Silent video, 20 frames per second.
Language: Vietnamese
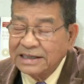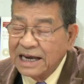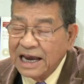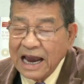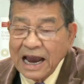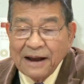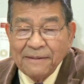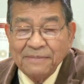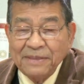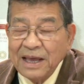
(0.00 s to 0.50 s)
trẻ
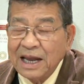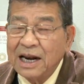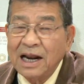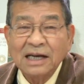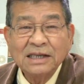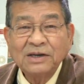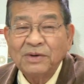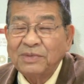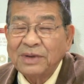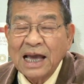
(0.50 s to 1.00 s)
em nên
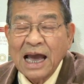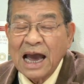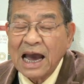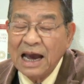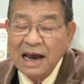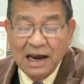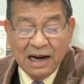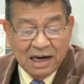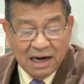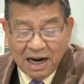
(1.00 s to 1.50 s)
ở trong nhà,
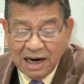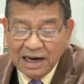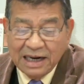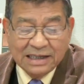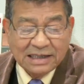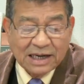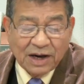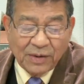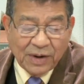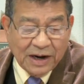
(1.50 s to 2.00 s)
đừng đi
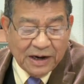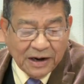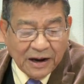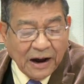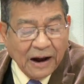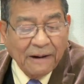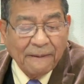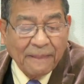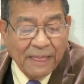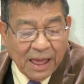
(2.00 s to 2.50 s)
ra ngoài
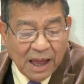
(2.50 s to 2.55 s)
đường.